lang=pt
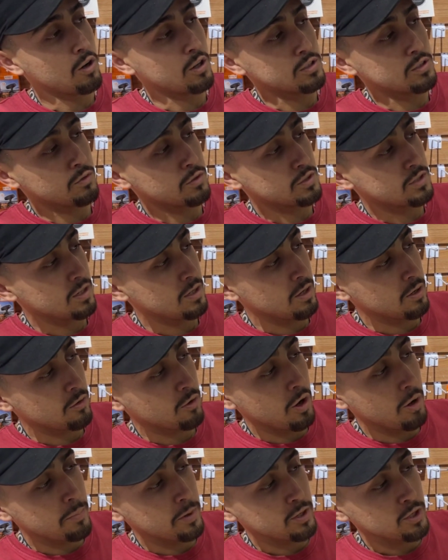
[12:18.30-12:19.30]
Ó, se você
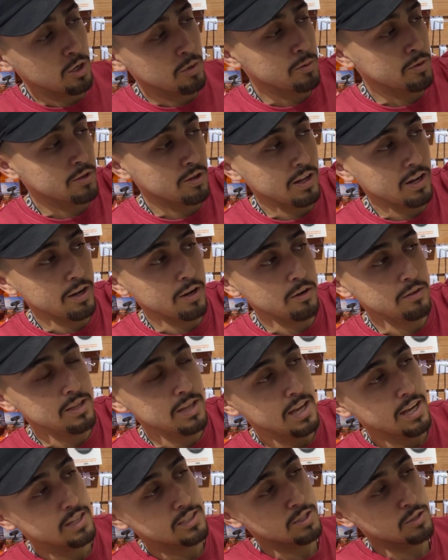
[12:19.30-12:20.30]
não apertar o botão, ela não
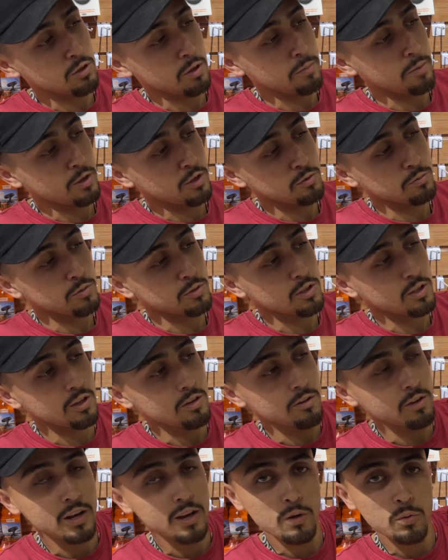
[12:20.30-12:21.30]
desce. Tá aberto o
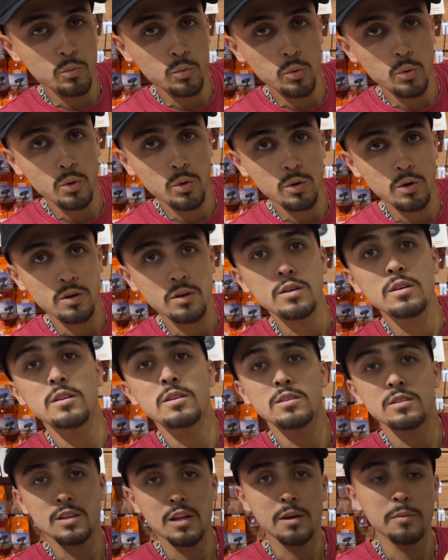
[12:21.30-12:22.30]
botão, ela... Tá aberta
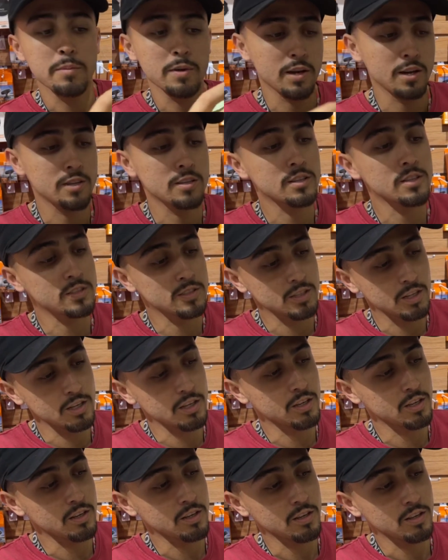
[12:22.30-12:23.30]
e pode tá beber. Isso
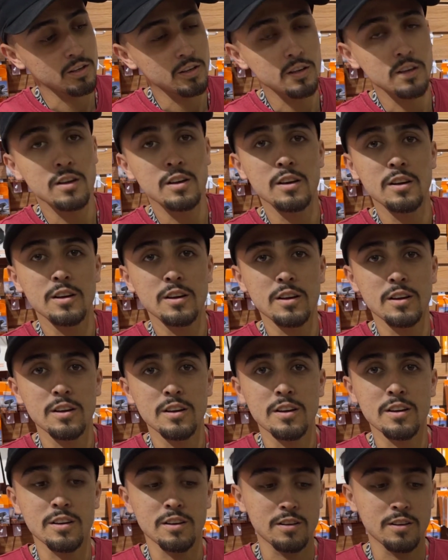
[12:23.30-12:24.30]
aí. E é boa pra
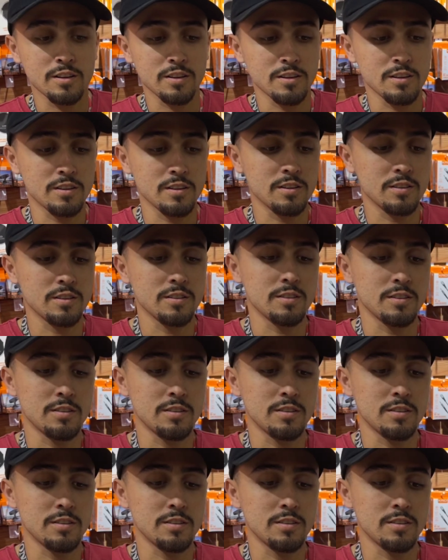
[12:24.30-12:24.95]
criança, hein?